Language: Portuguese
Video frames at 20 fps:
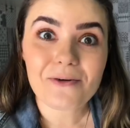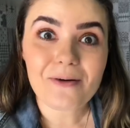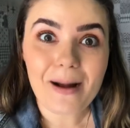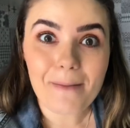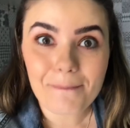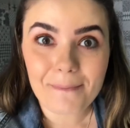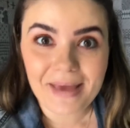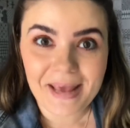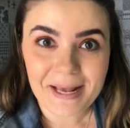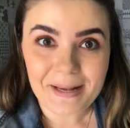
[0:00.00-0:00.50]

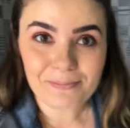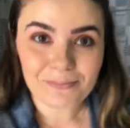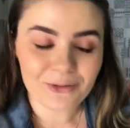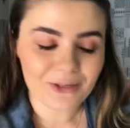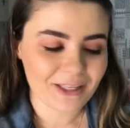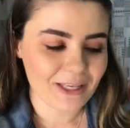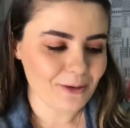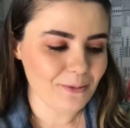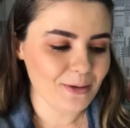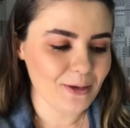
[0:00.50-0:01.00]
amei
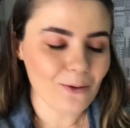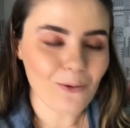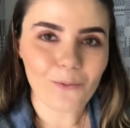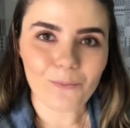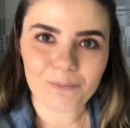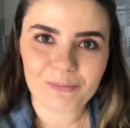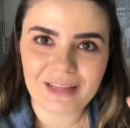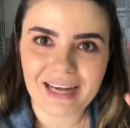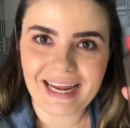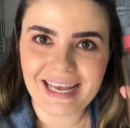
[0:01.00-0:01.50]
porque eu
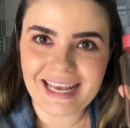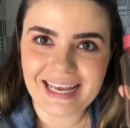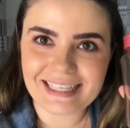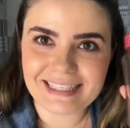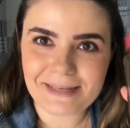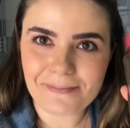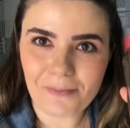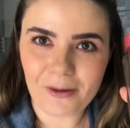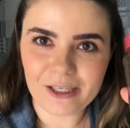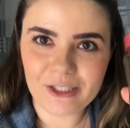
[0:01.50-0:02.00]
encontrei
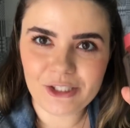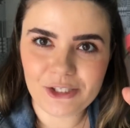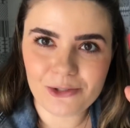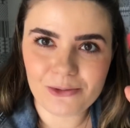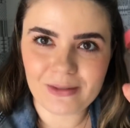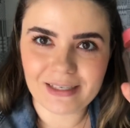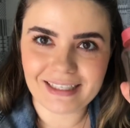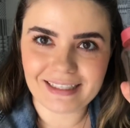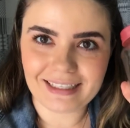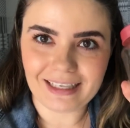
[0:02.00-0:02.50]
esse
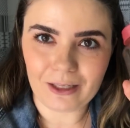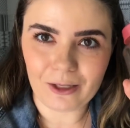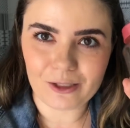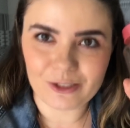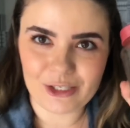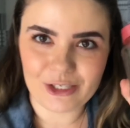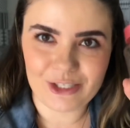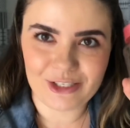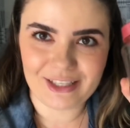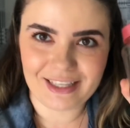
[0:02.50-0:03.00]
potinho aqui na
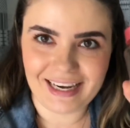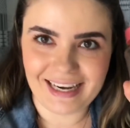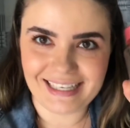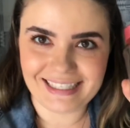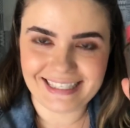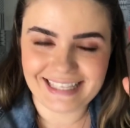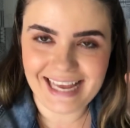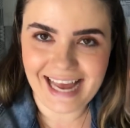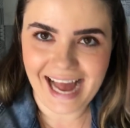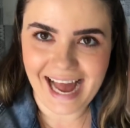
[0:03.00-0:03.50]
loja de
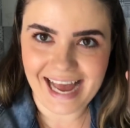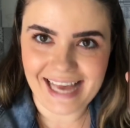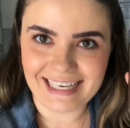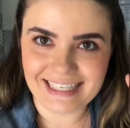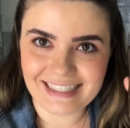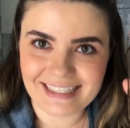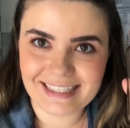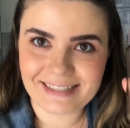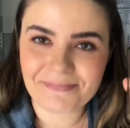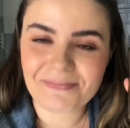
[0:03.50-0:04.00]
3
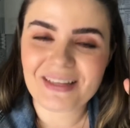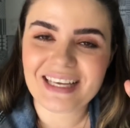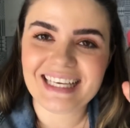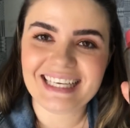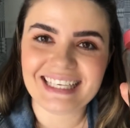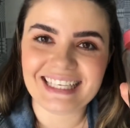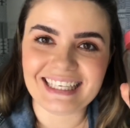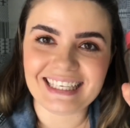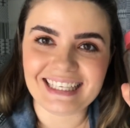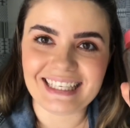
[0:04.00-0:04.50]
reais.
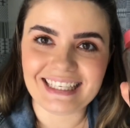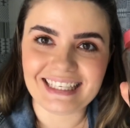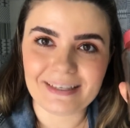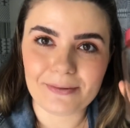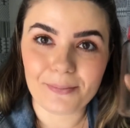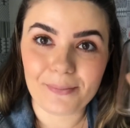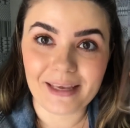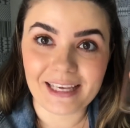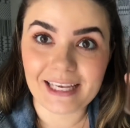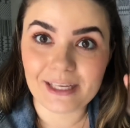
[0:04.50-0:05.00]
E
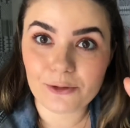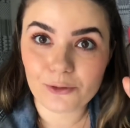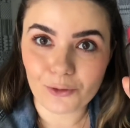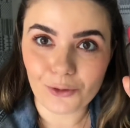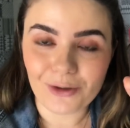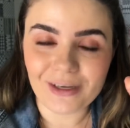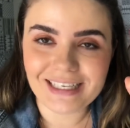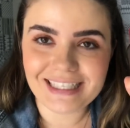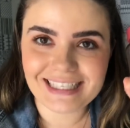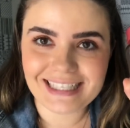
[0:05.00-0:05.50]
eu peguei
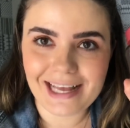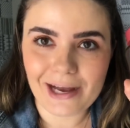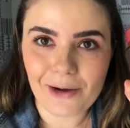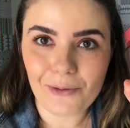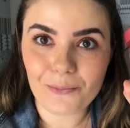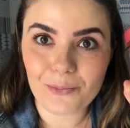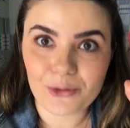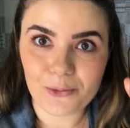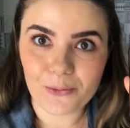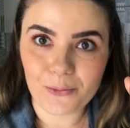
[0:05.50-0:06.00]
dois, né?
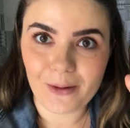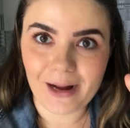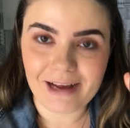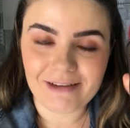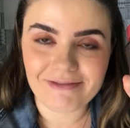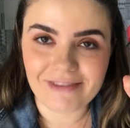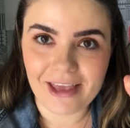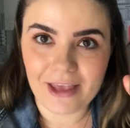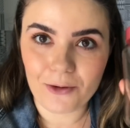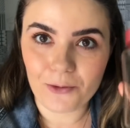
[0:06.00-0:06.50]
Um pro
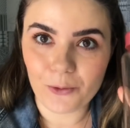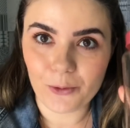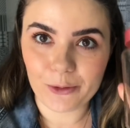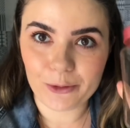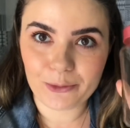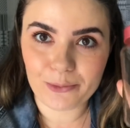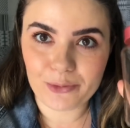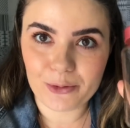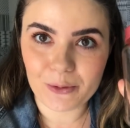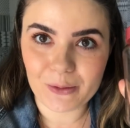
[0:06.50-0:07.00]
café e o
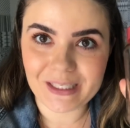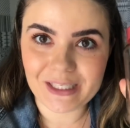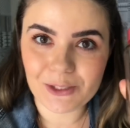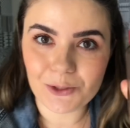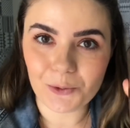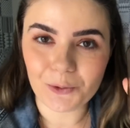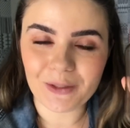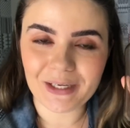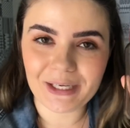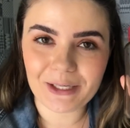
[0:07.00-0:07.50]
outro pro
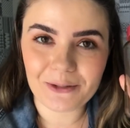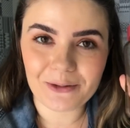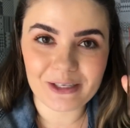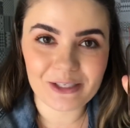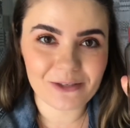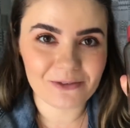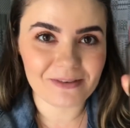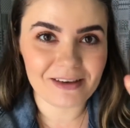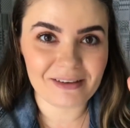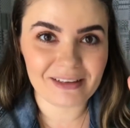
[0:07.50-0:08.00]
açúcar, que eu
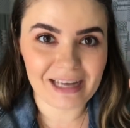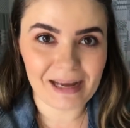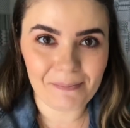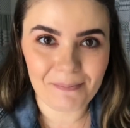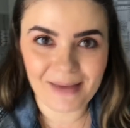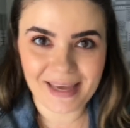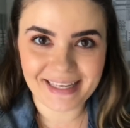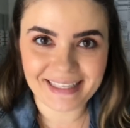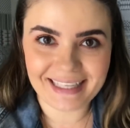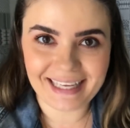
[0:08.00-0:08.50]
acho que vai ficar
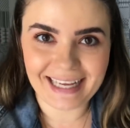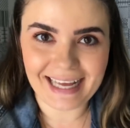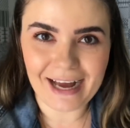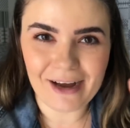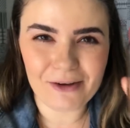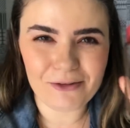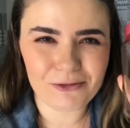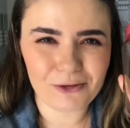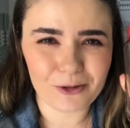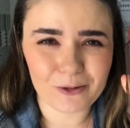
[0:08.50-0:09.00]
bem
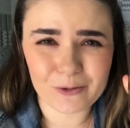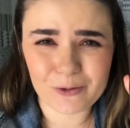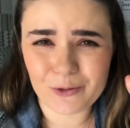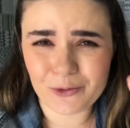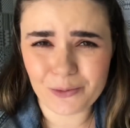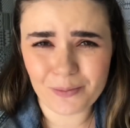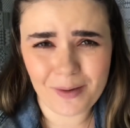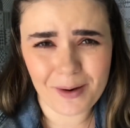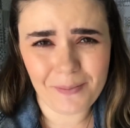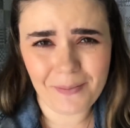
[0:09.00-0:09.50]
legal e foram
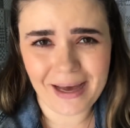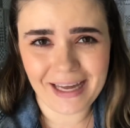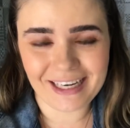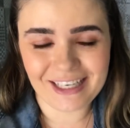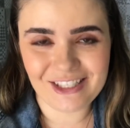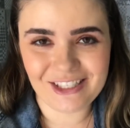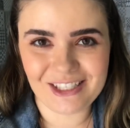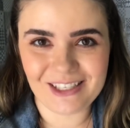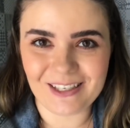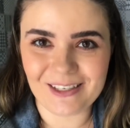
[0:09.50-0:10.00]
super
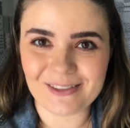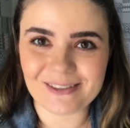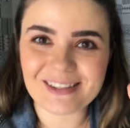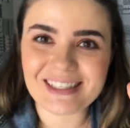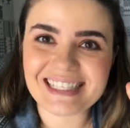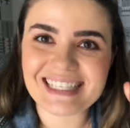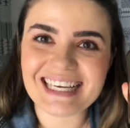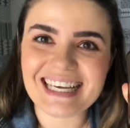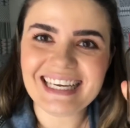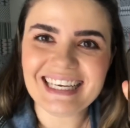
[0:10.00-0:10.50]

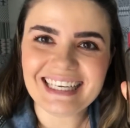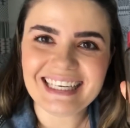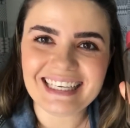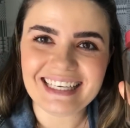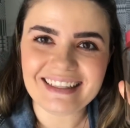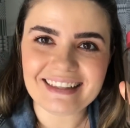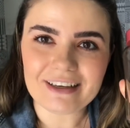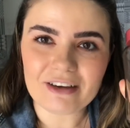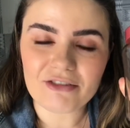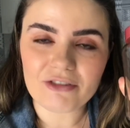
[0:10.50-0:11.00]
baratinhos.
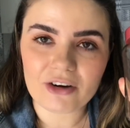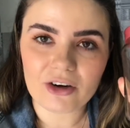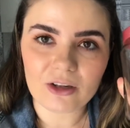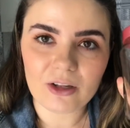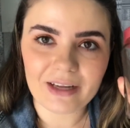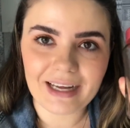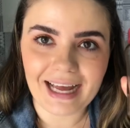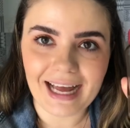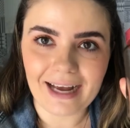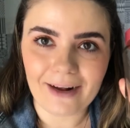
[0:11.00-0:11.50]
Então eu vou
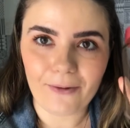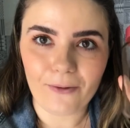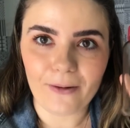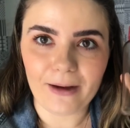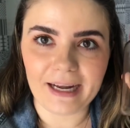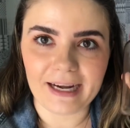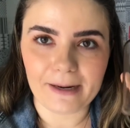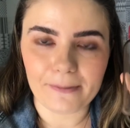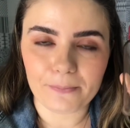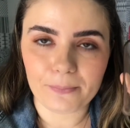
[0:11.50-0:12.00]
colocar
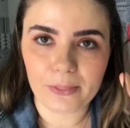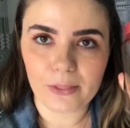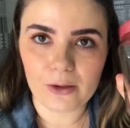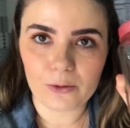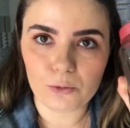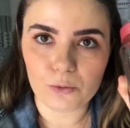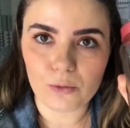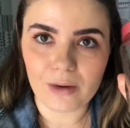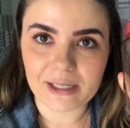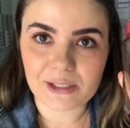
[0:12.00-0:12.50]
agora
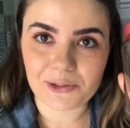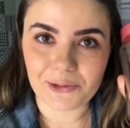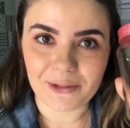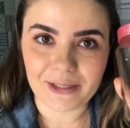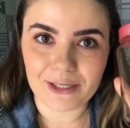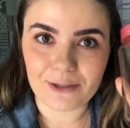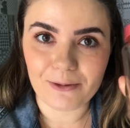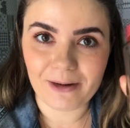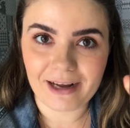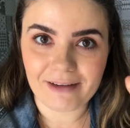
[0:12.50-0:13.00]
o
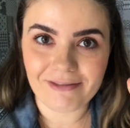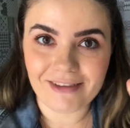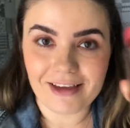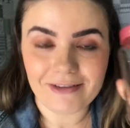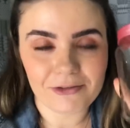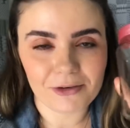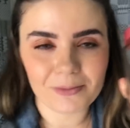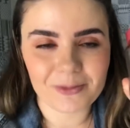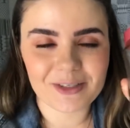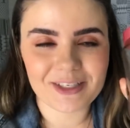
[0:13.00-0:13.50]
açúcar e o café
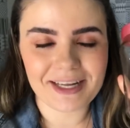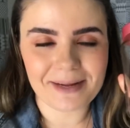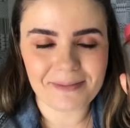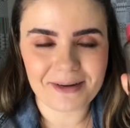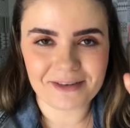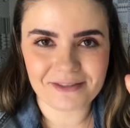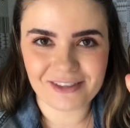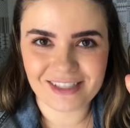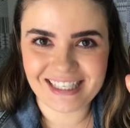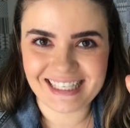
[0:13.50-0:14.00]
e vou mostrar
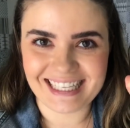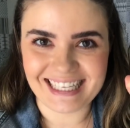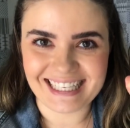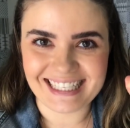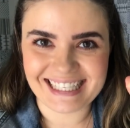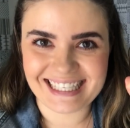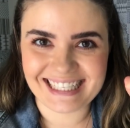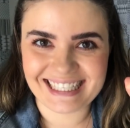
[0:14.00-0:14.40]
pra vocês.